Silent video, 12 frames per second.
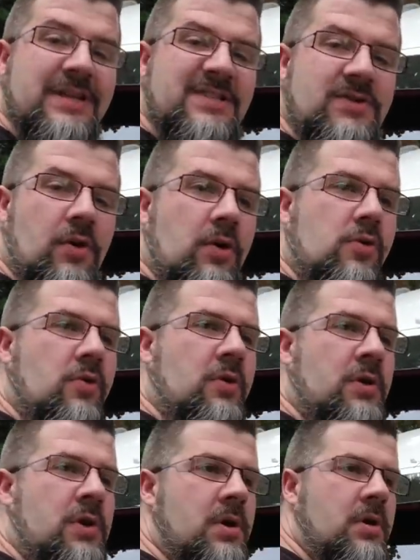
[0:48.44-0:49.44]
zur
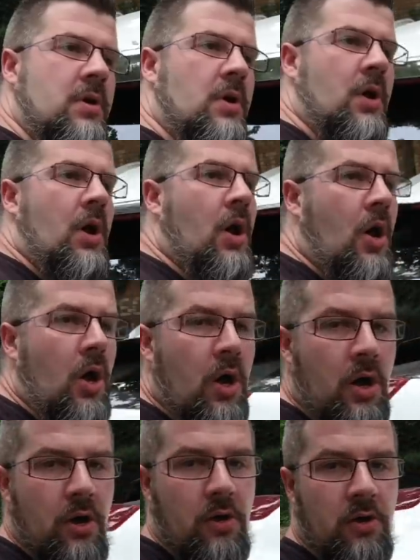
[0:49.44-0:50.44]
Entsorgung.
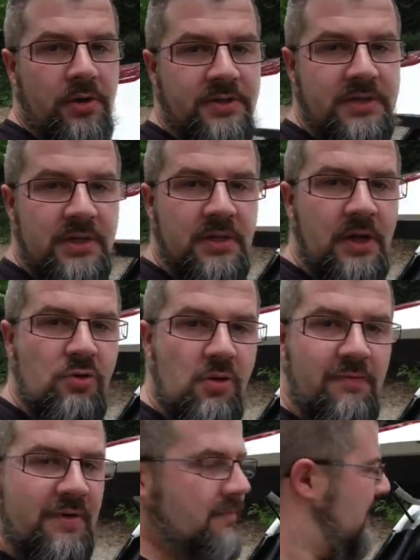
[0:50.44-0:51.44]
Und da
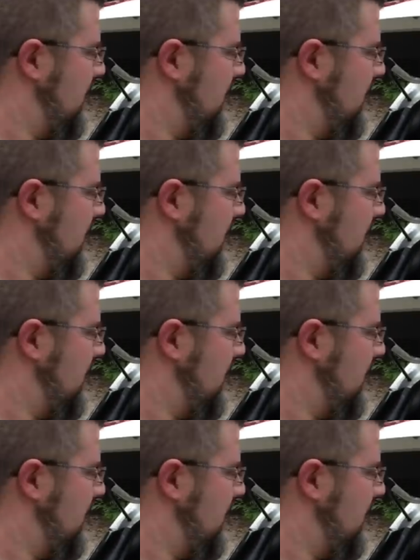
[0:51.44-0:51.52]
gucken wir